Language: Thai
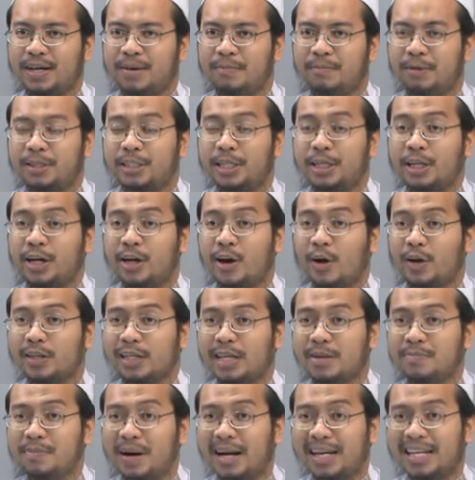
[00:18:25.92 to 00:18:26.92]
ไม่ใช่นอน
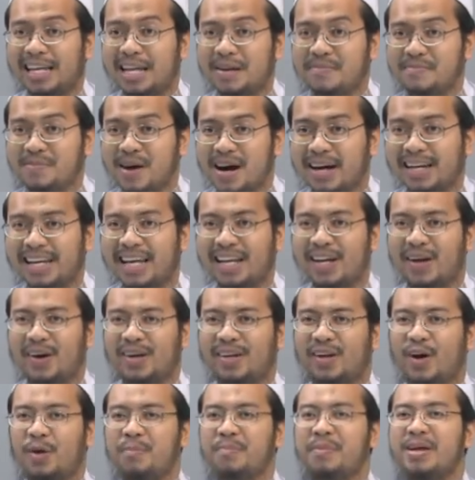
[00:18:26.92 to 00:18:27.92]
กินบ้านกินเมืองแน่น
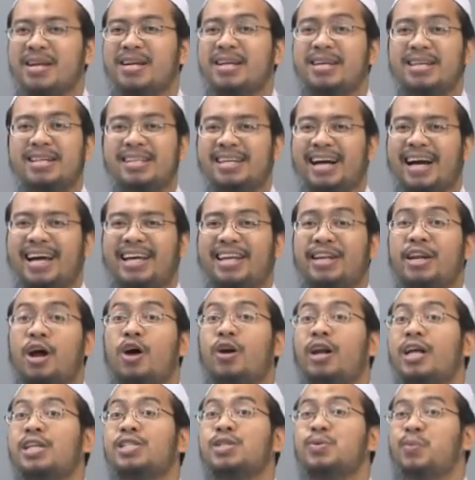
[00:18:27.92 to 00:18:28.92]
อนนอนไปเรื่อยๆ น
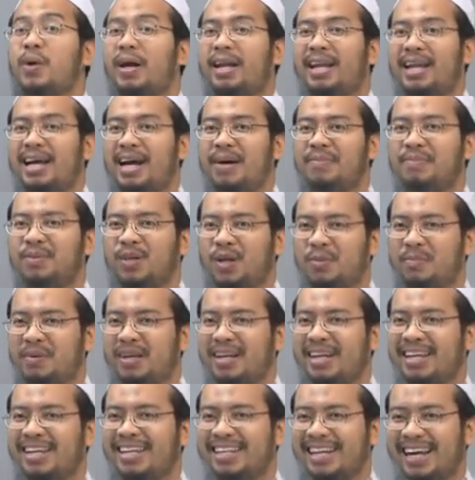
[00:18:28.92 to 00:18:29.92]
อนในสวรรค์นะครับนอนไป
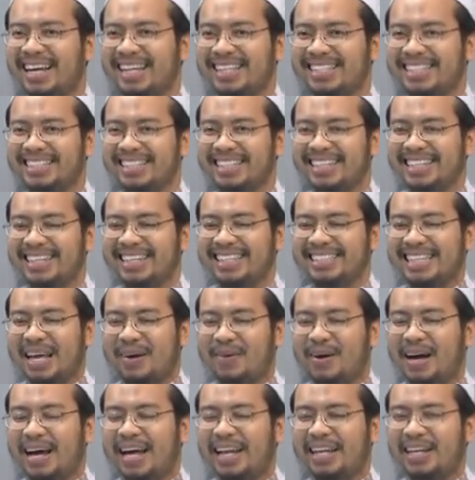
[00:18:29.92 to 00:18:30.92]
เรื่อยๆ
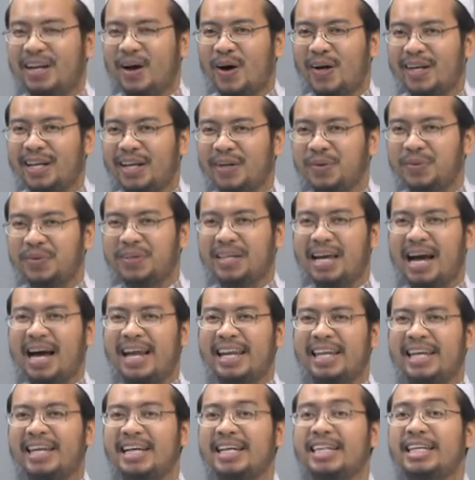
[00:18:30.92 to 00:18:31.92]
แต่ว่านอนในดุนยา
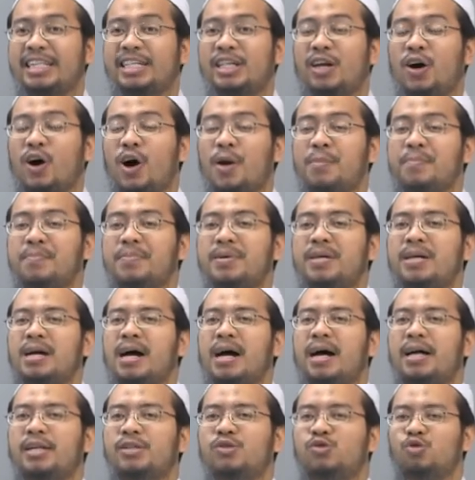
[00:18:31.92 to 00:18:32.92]
นี้คือนอนเพื่อ
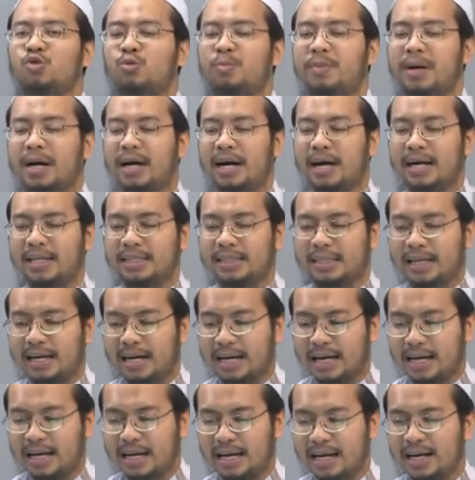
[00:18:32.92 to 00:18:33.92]
ซูบา
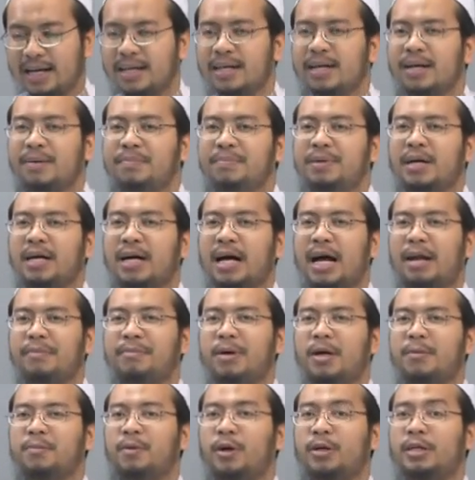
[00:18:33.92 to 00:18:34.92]
ตาเพื่อการ
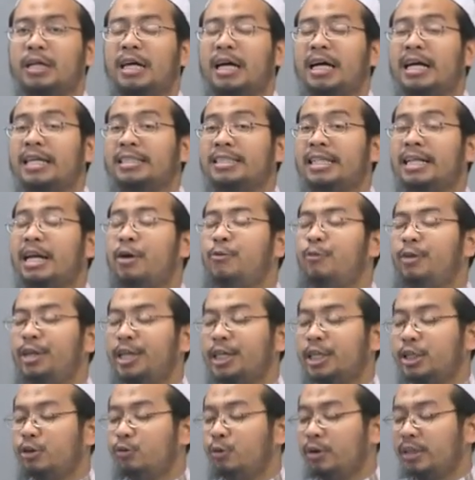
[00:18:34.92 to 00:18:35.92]
พักผ่อนนั้นในวิ
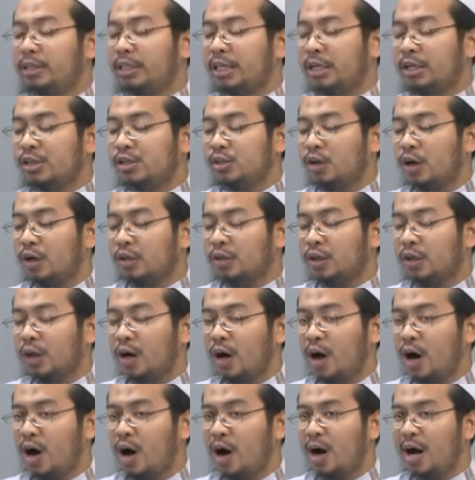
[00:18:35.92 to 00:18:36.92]
ถีชีวิตจึงสอดค
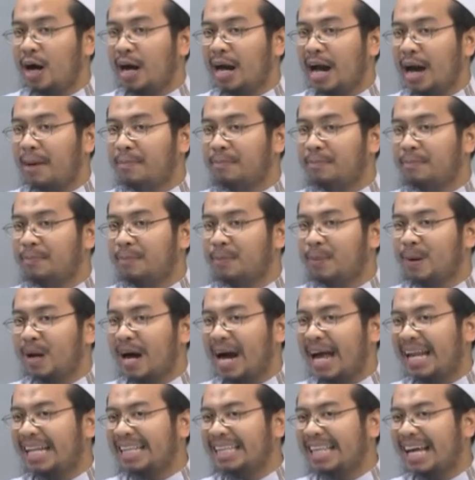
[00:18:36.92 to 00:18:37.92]
ล้องกับ
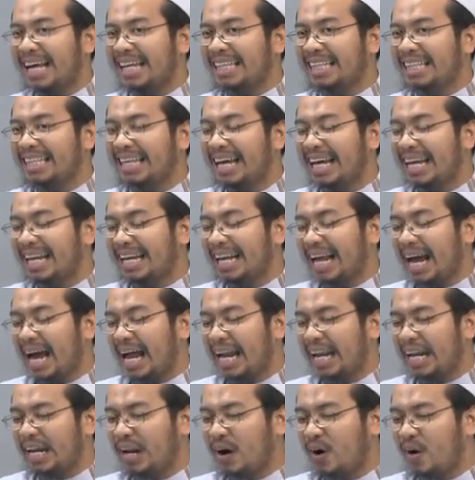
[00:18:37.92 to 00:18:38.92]
การตักเตือน
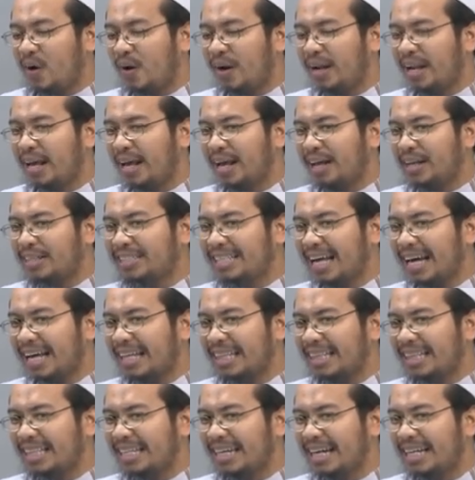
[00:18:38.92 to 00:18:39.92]
การนอนเนี่ยตัก
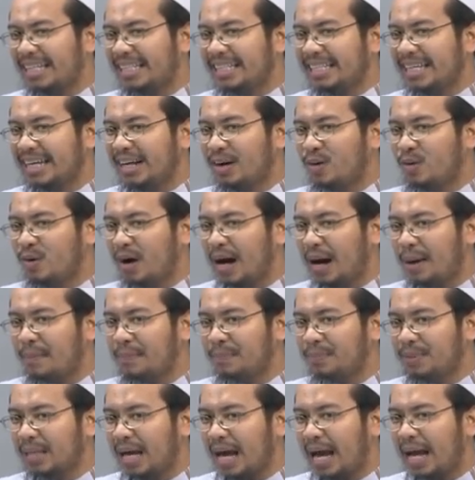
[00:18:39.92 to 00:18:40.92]
เตือนถึงความ
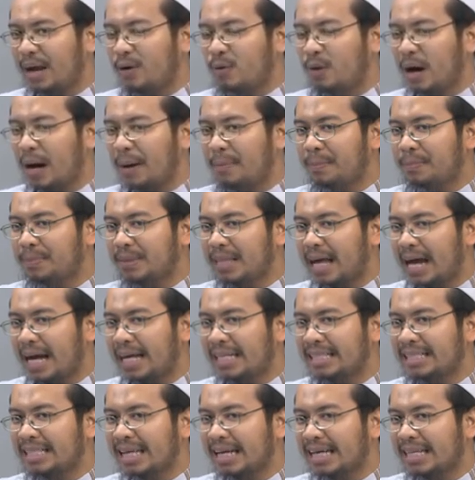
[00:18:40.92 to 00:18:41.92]
ตาย ความตา
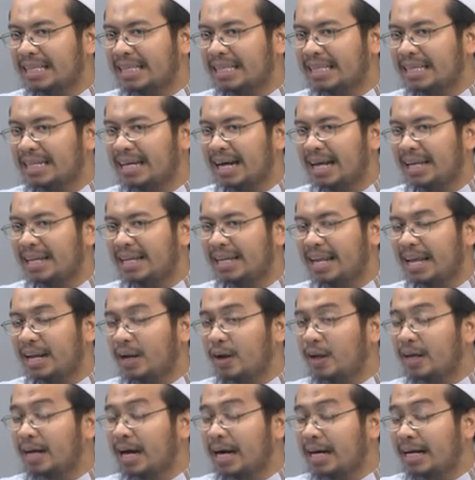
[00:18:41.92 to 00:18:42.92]
ยตักเตือน แน่
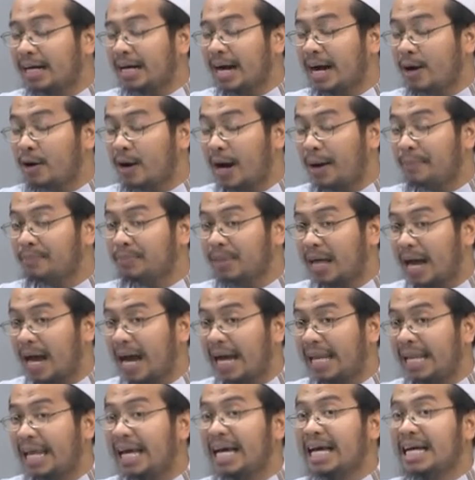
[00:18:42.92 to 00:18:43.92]
นอนคือความ
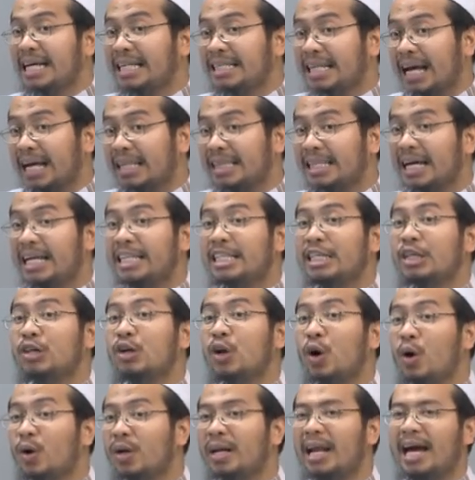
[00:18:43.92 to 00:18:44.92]
ตายเนี่ยตักเตือนถึง
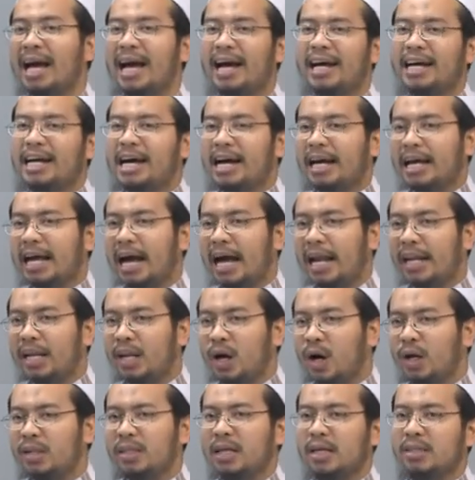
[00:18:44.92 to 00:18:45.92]
โลกหน้า การ
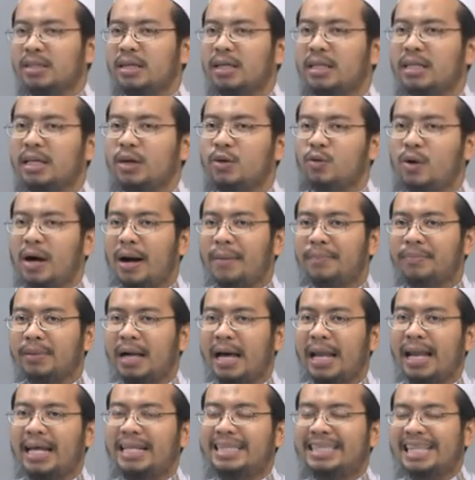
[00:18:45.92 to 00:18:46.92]
นอนตักเตือนถึงความ
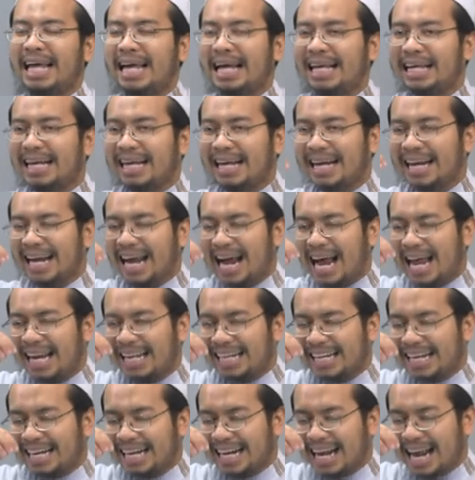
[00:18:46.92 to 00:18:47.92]
ตายและตักกา
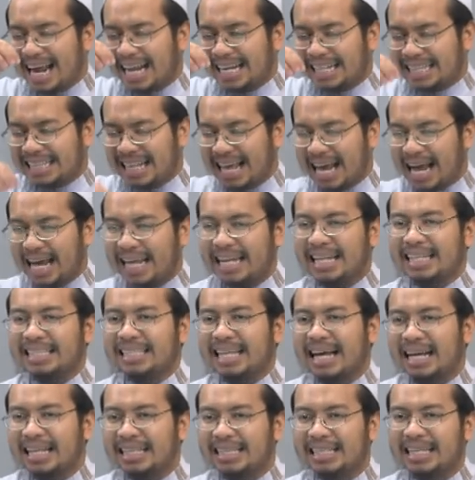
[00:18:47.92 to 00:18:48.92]
รการตายเนี่ย
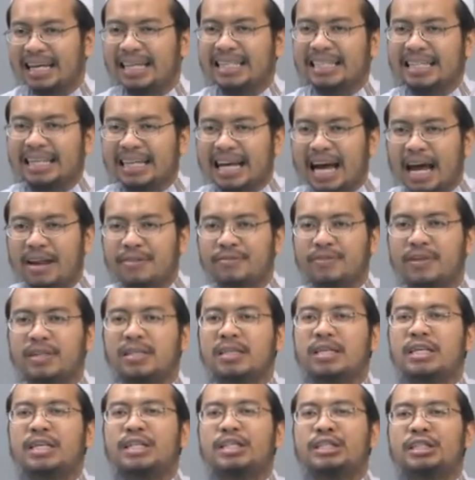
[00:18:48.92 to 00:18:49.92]
ตักเตือนถึงการฟื้
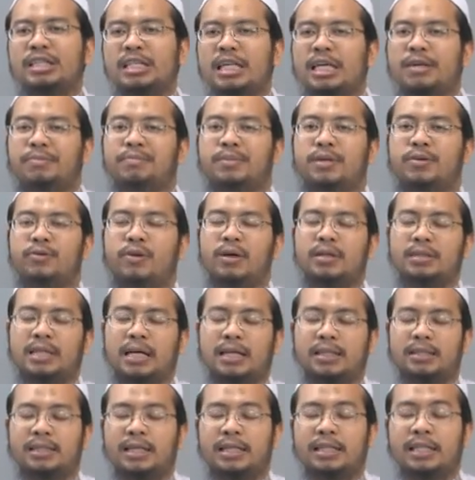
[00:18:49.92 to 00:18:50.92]
นคืนชีพ หรือว่า
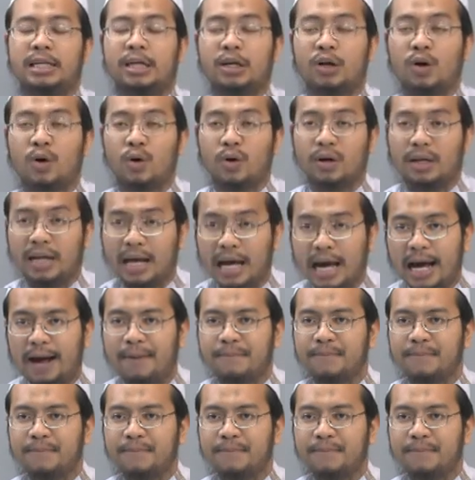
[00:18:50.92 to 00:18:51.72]
ตักเตือนถึงโลกหน้า